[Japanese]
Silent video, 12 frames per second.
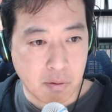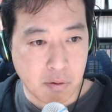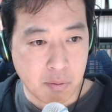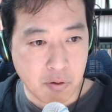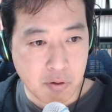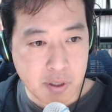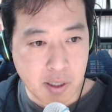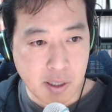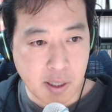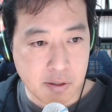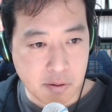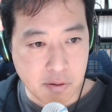このブロックチェーンに
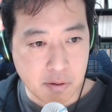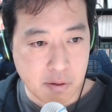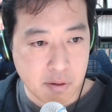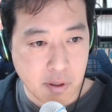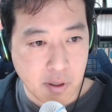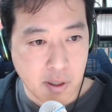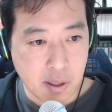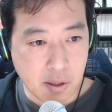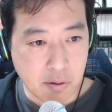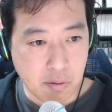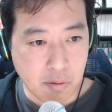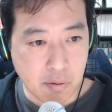対する、
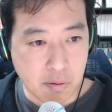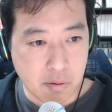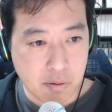あの